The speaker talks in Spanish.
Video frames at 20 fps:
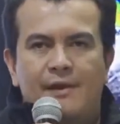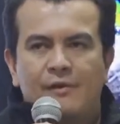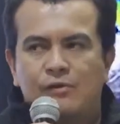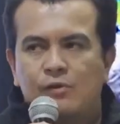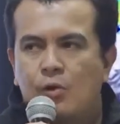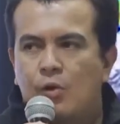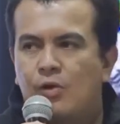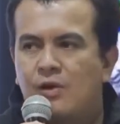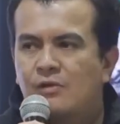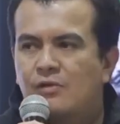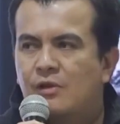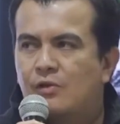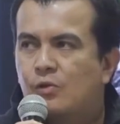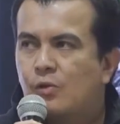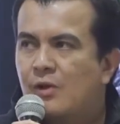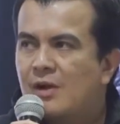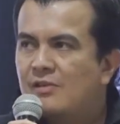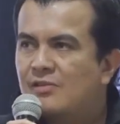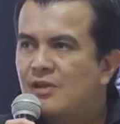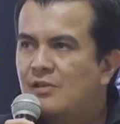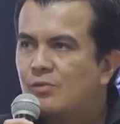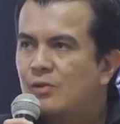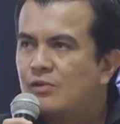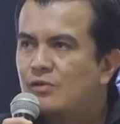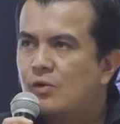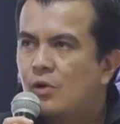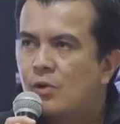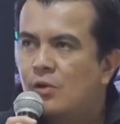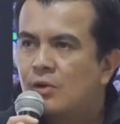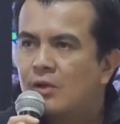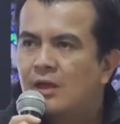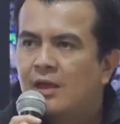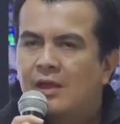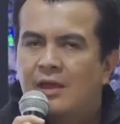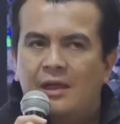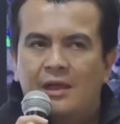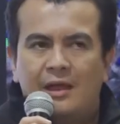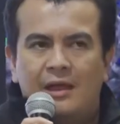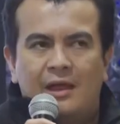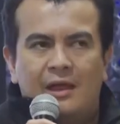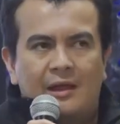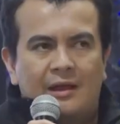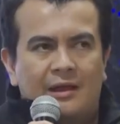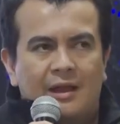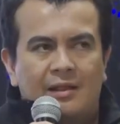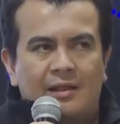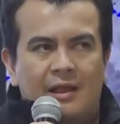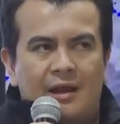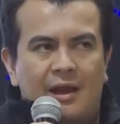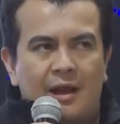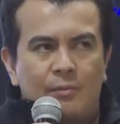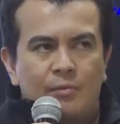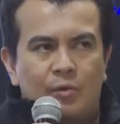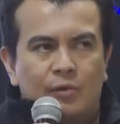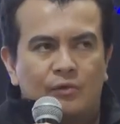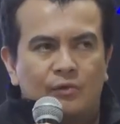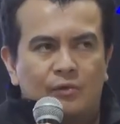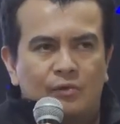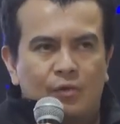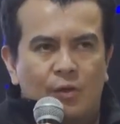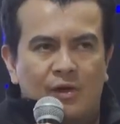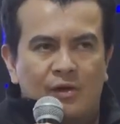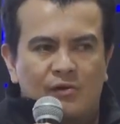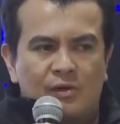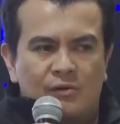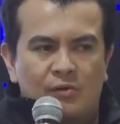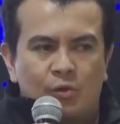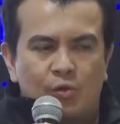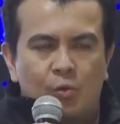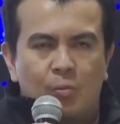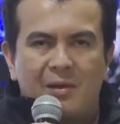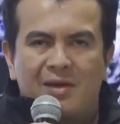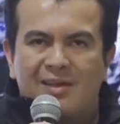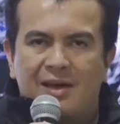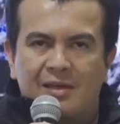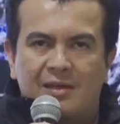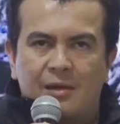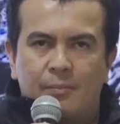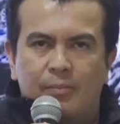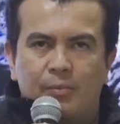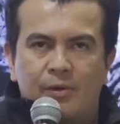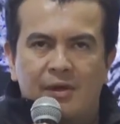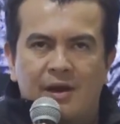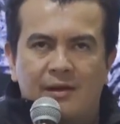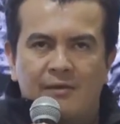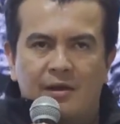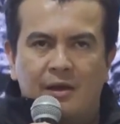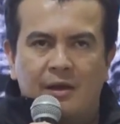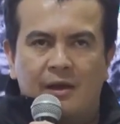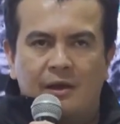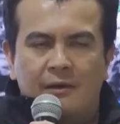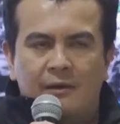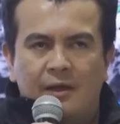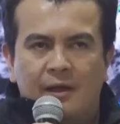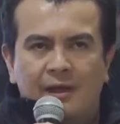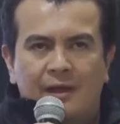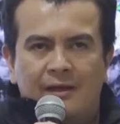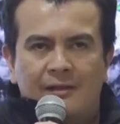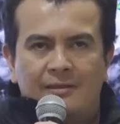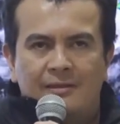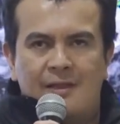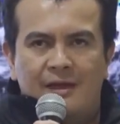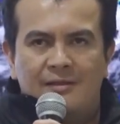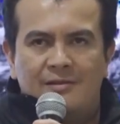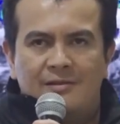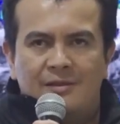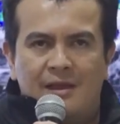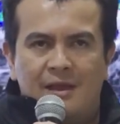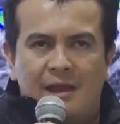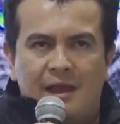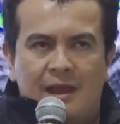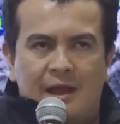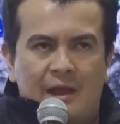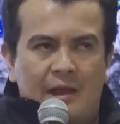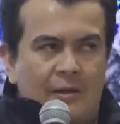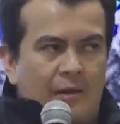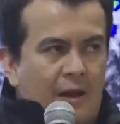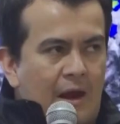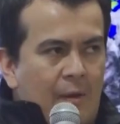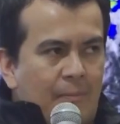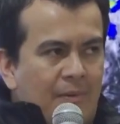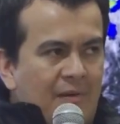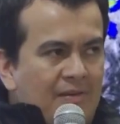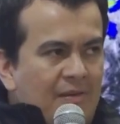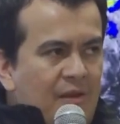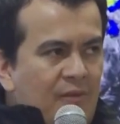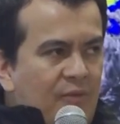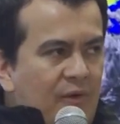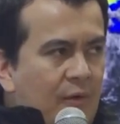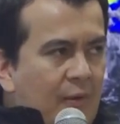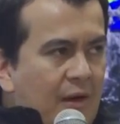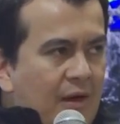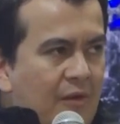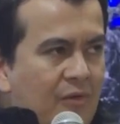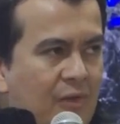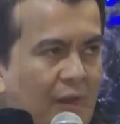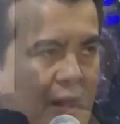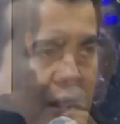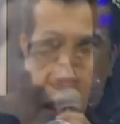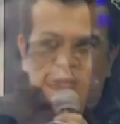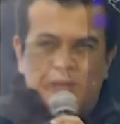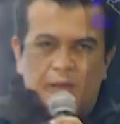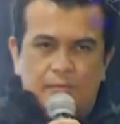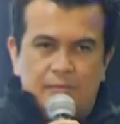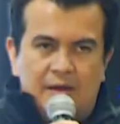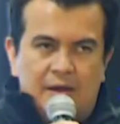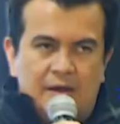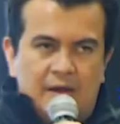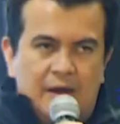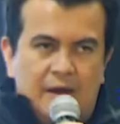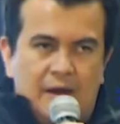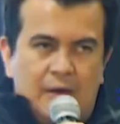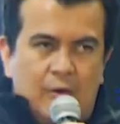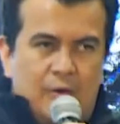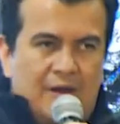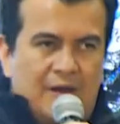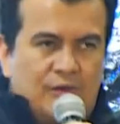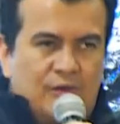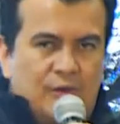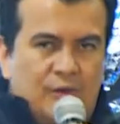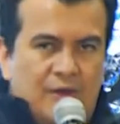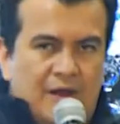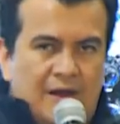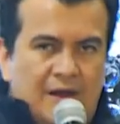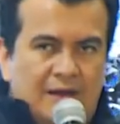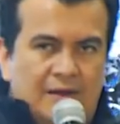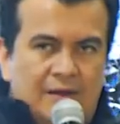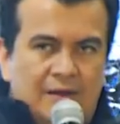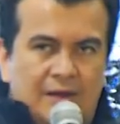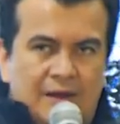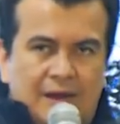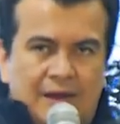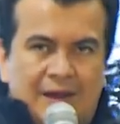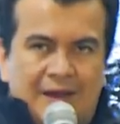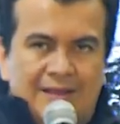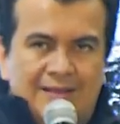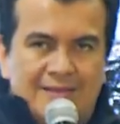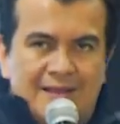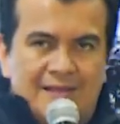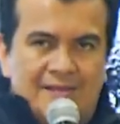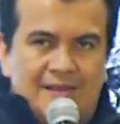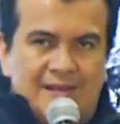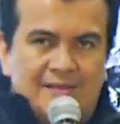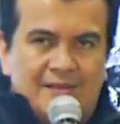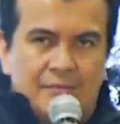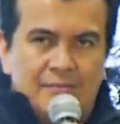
presiones y toda la situación que tenemos, toda la situación de humedad que pudiera venir desde el, Pacífico en este caso. El ministro destacó